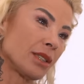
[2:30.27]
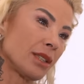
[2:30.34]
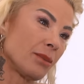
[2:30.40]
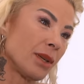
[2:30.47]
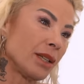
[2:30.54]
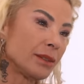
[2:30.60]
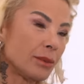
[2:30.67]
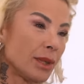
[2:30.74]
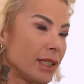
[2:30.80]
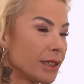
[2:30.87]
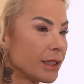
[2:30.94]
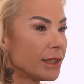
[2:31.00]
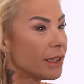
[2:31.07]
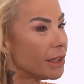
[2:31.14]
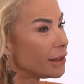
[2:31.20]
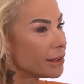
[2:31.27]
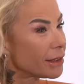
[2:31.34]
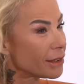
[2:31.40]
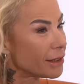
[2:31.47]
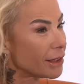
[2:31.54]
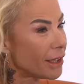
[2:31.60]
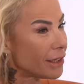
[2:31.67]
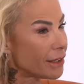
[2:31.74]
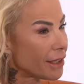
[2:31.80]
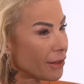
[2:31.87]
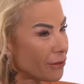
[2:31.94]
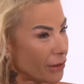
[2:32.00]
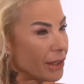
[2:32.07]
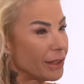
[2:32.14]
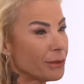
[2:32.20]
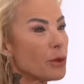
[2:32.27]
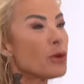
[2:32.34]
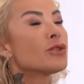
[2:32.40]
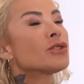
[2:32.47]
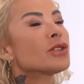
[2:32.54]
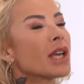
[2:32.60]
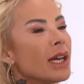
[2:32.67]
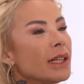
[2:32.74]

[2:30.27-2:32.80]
zaman belki yayınlanırlar efendim. Hoş